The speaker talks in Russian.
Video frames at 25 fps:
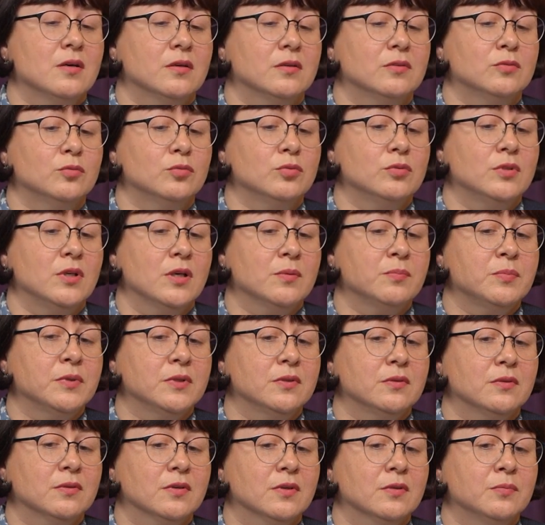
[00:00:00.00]
а, то я
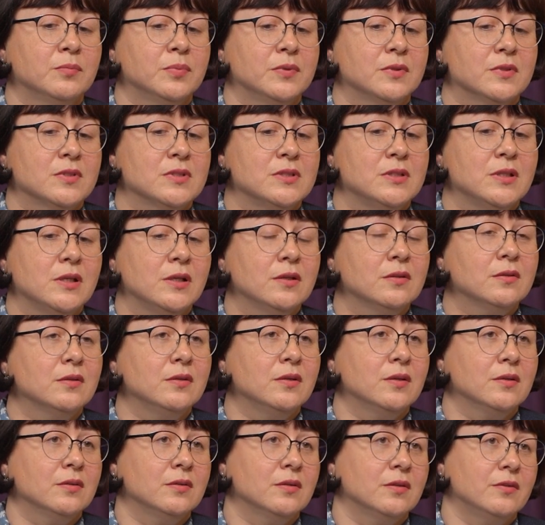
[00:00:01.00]
бы как бы
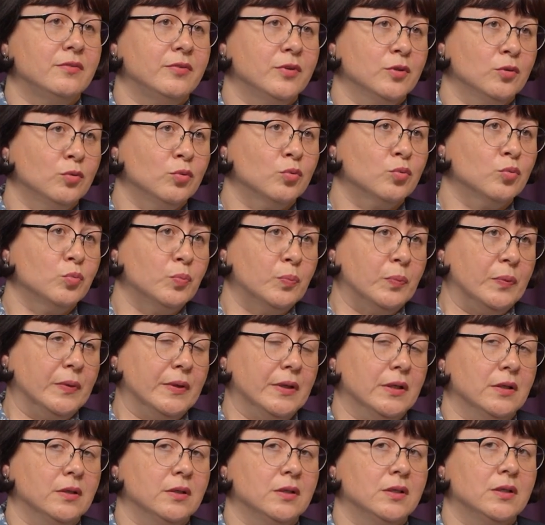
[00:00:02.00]
разделила их на две
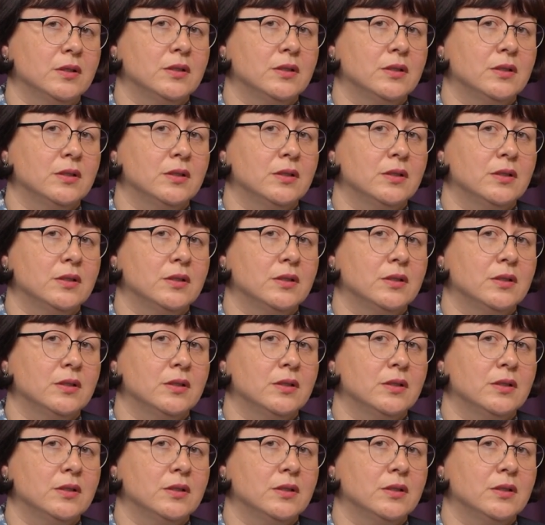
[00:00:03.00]
группы.